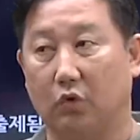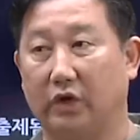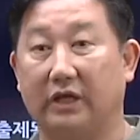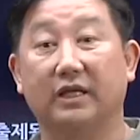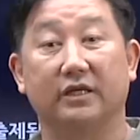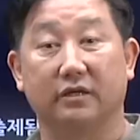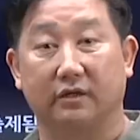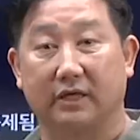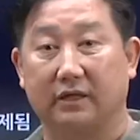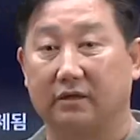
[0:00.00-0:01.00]

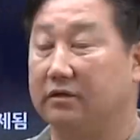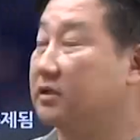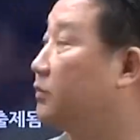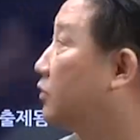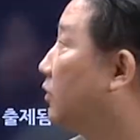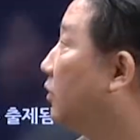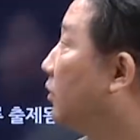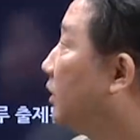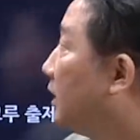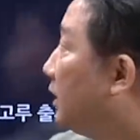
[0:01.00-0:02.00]
오리엔테이션 같은
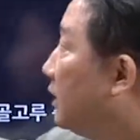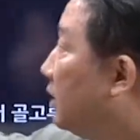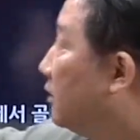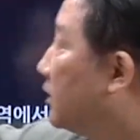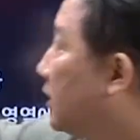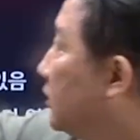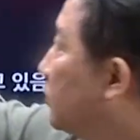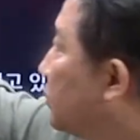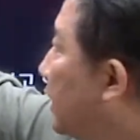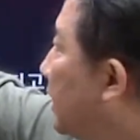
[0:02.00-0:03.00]
느낌으로 어,
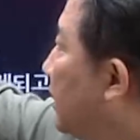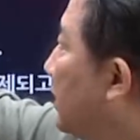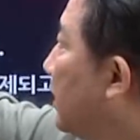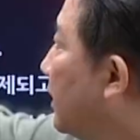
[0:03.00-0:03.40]
경영지도사의